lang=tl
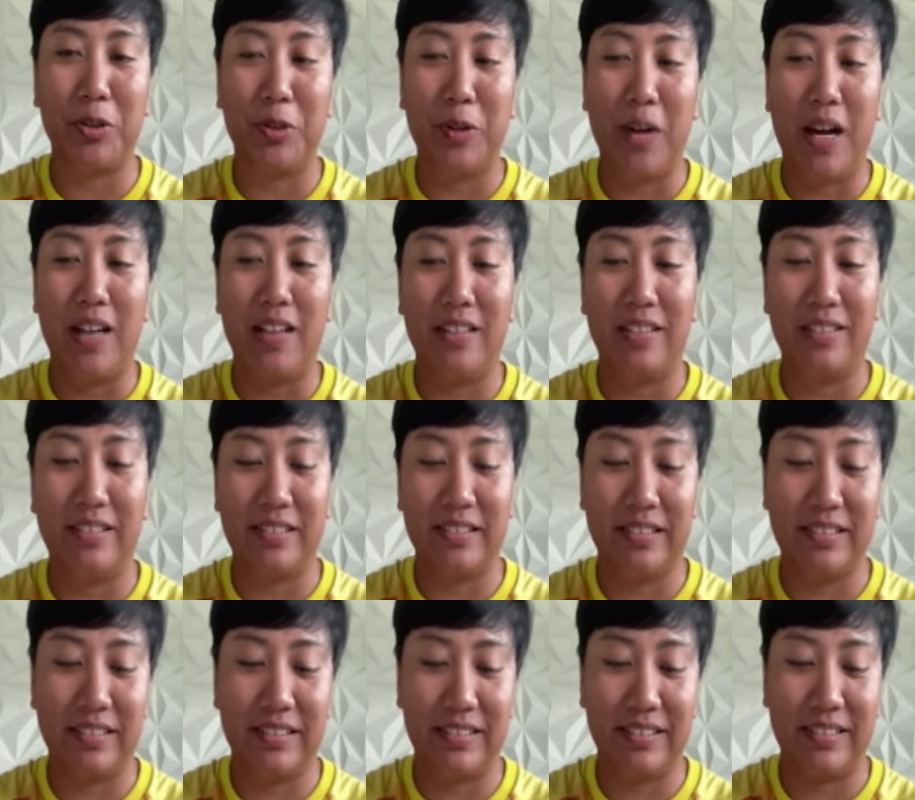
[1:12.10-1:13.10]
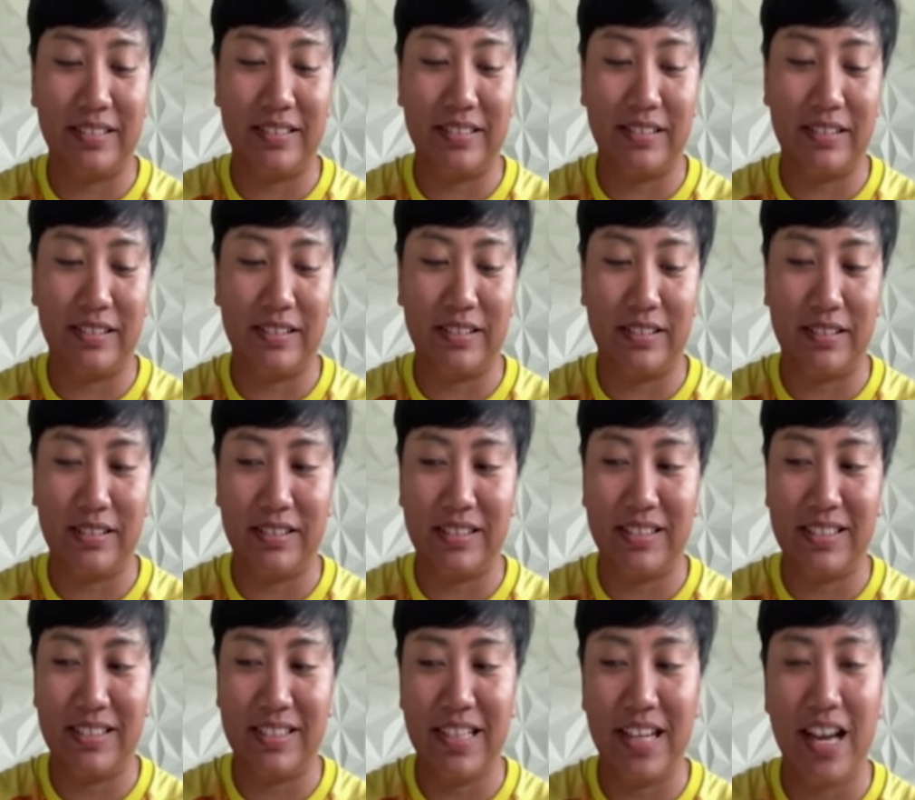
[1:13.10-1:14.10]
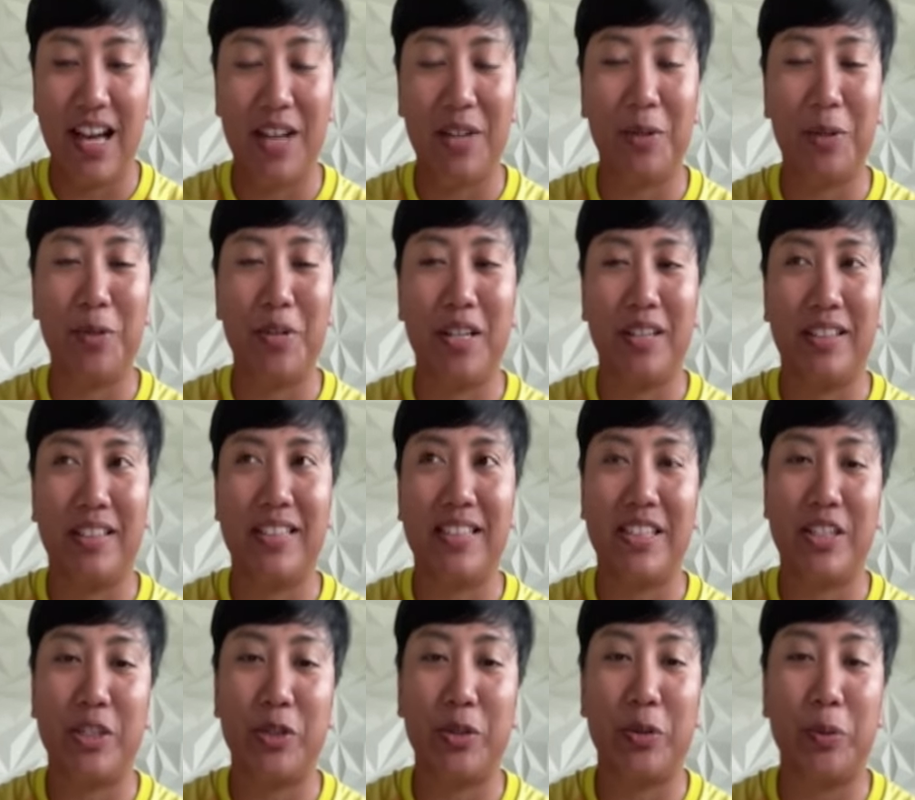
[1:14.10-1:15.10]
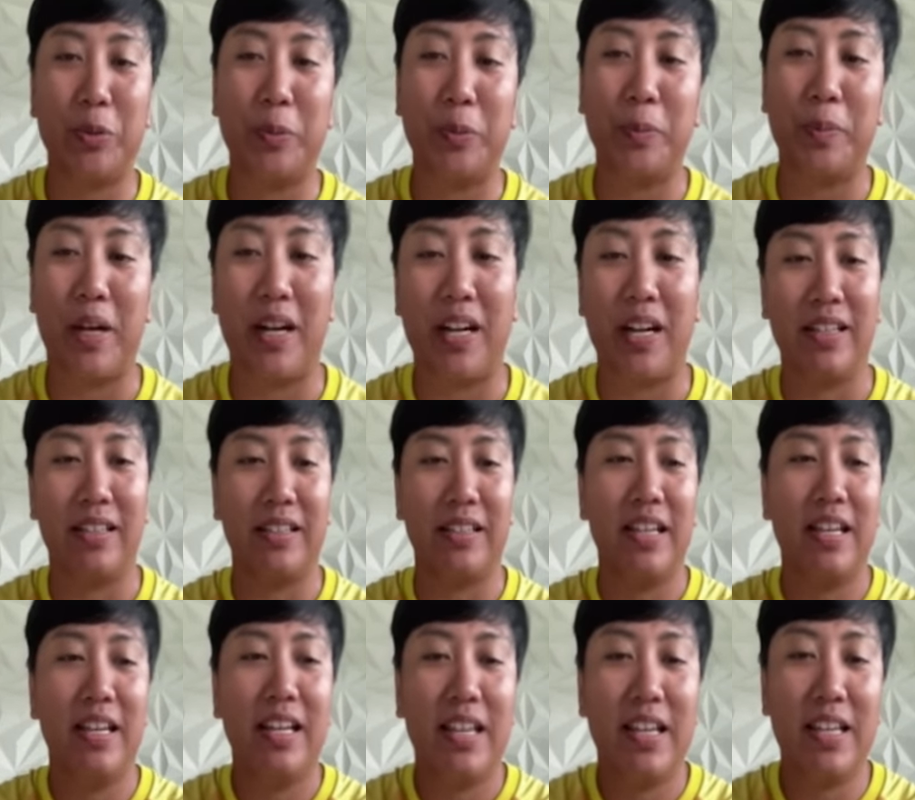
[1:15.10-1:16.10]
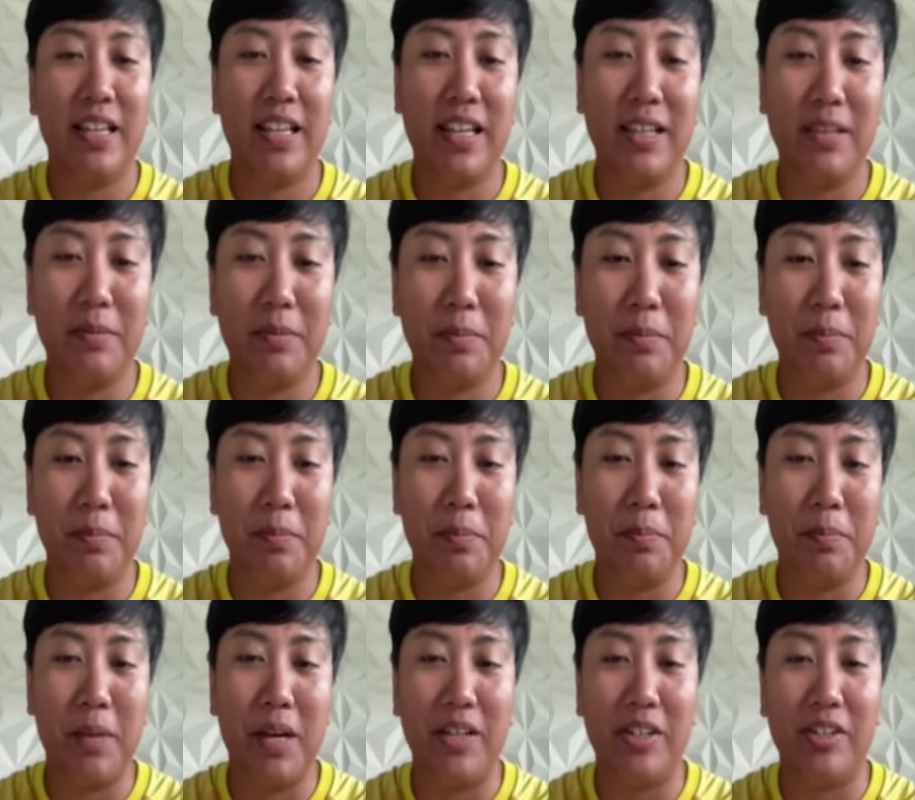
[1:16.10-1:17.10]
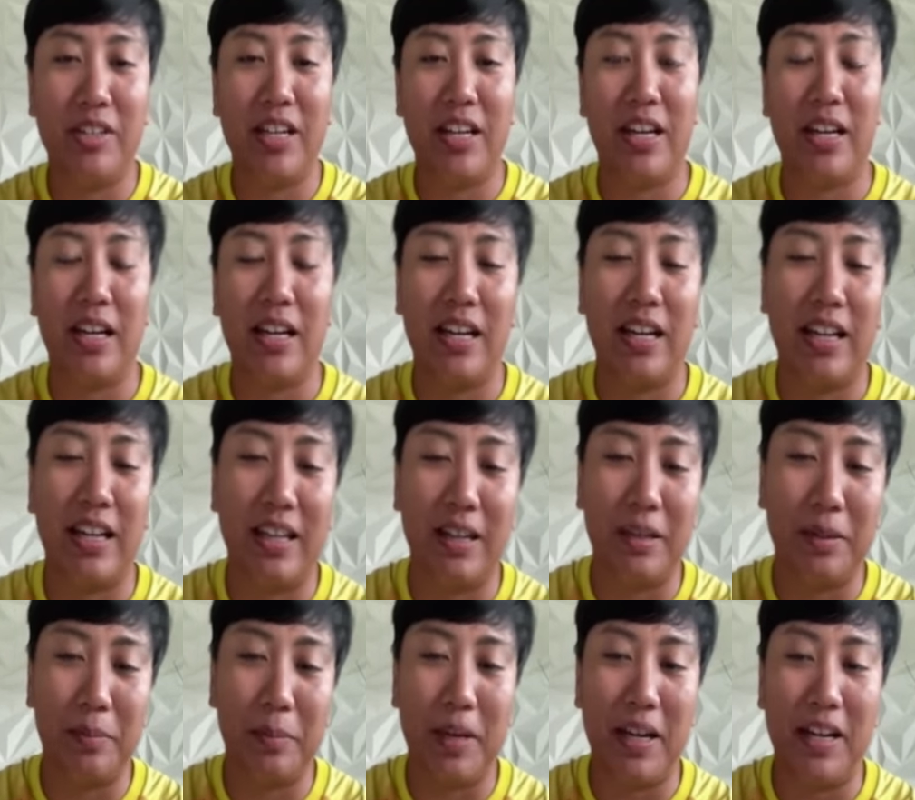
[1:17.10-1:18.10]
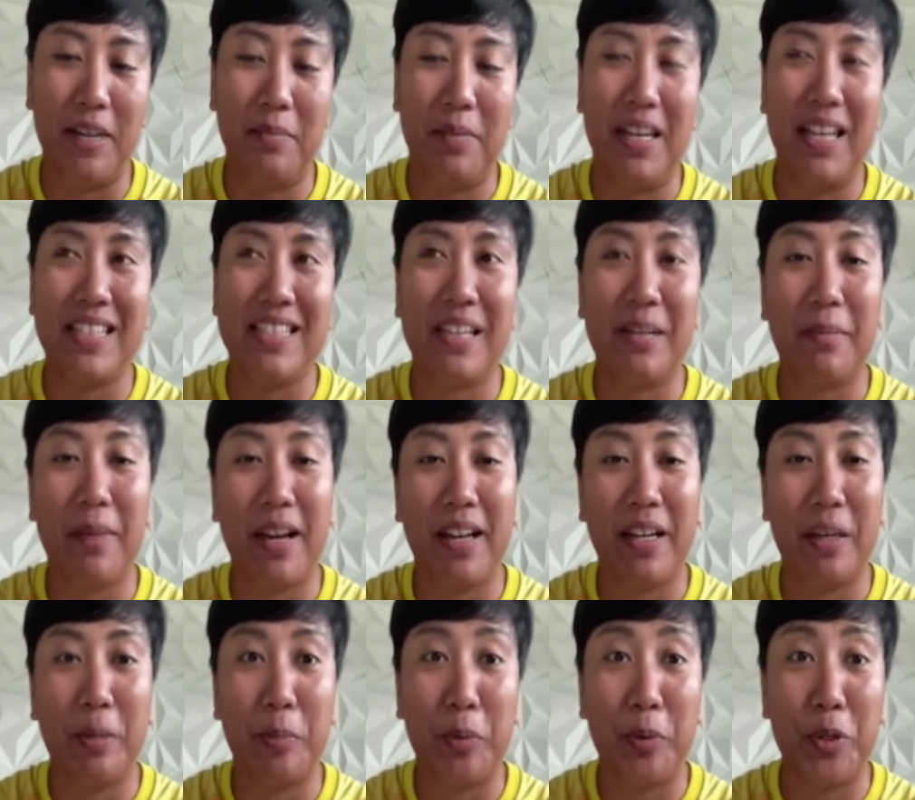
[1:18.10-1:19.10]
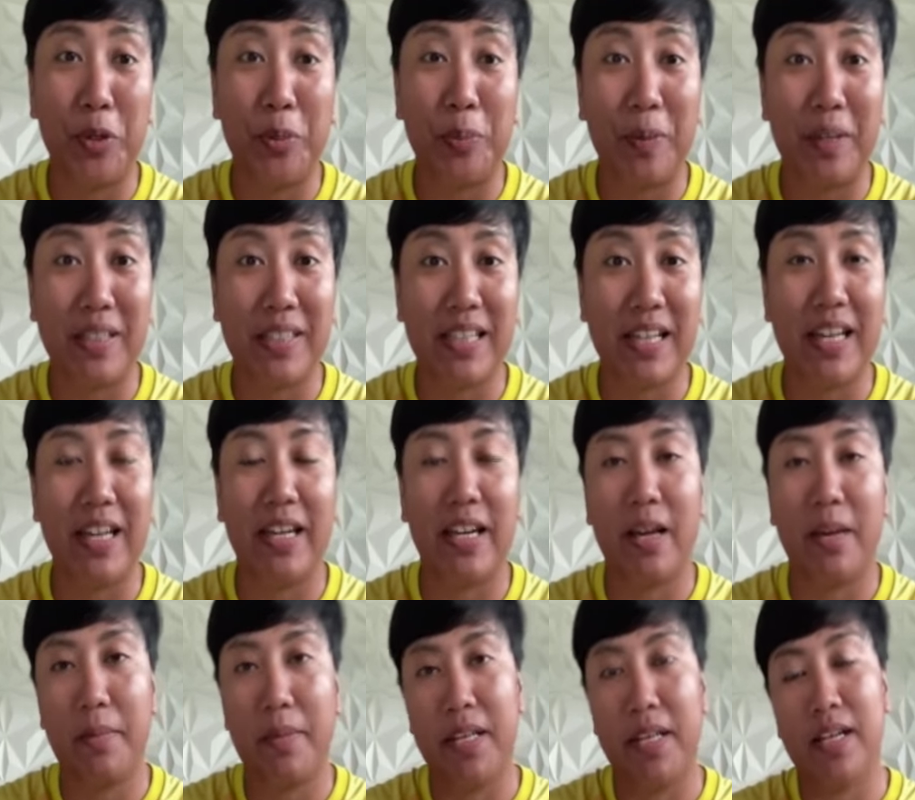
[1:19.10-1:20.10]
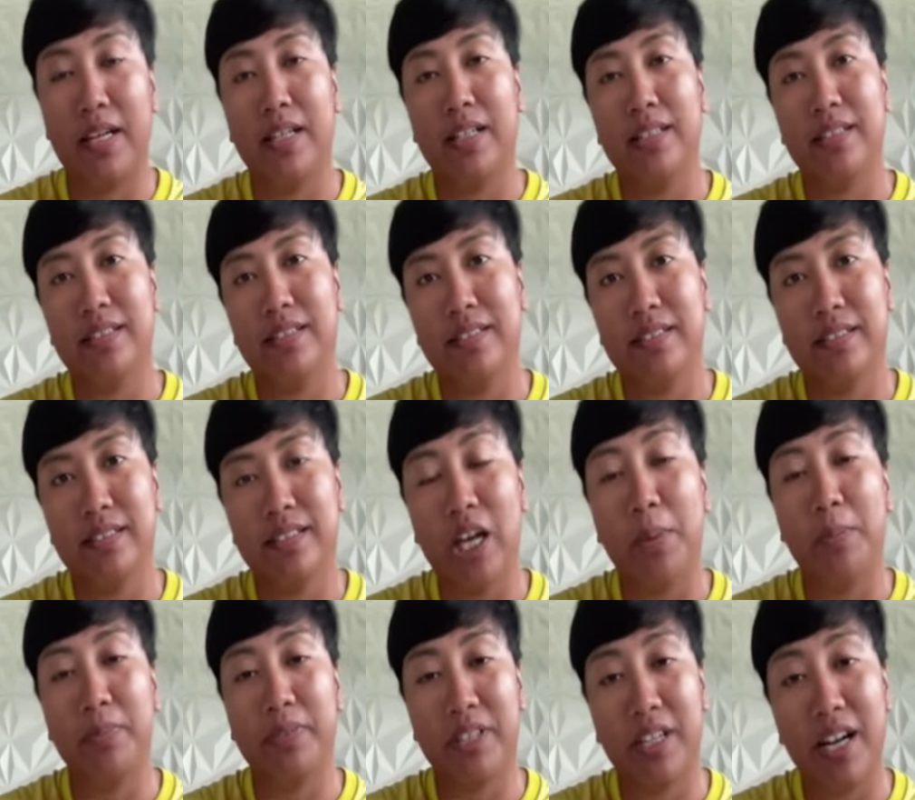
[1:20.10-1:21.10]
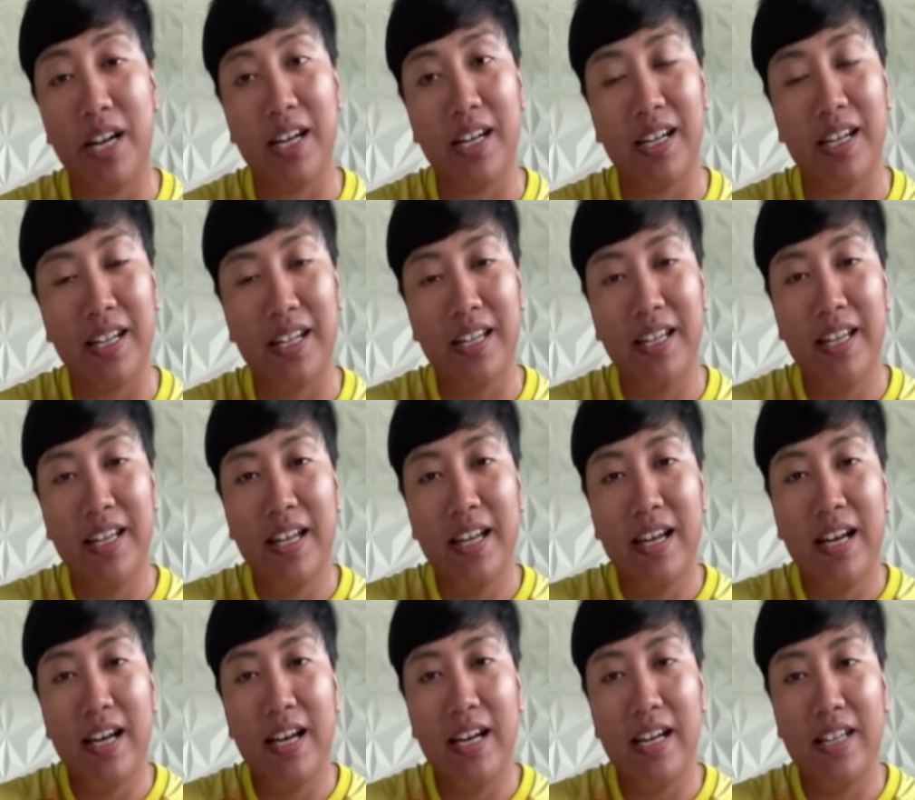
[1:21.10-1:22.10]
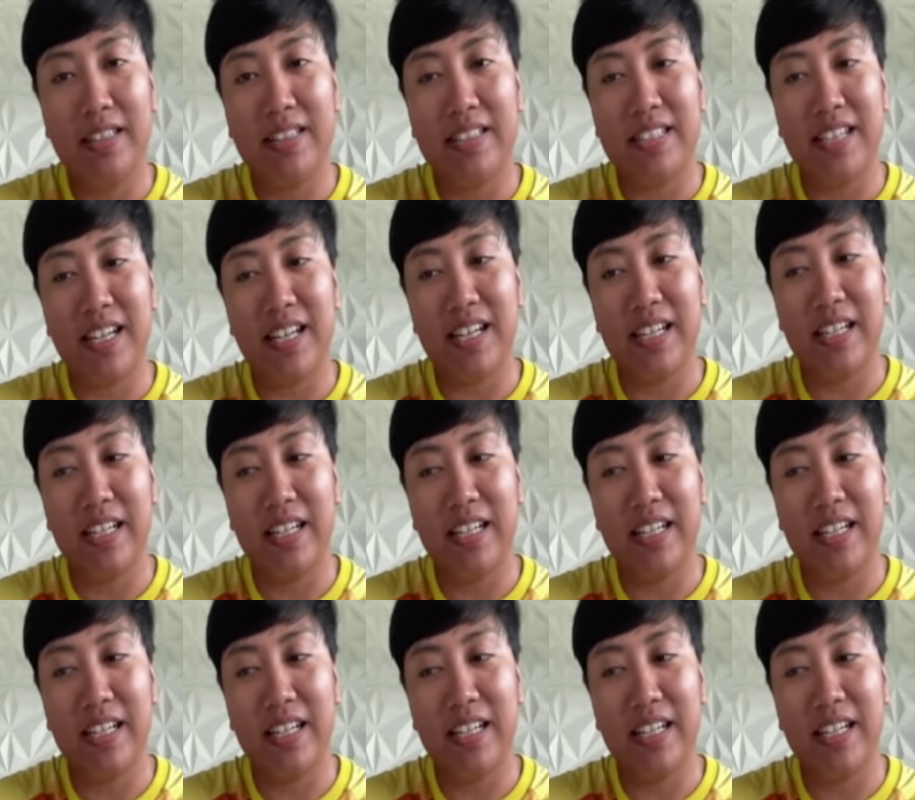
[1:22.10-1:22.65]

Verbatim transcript: ang nakakagulat is yung parang naging, ano na, uh, parang minasama na po yung mm-hmm. pagsakay namin ng dump truck. At saka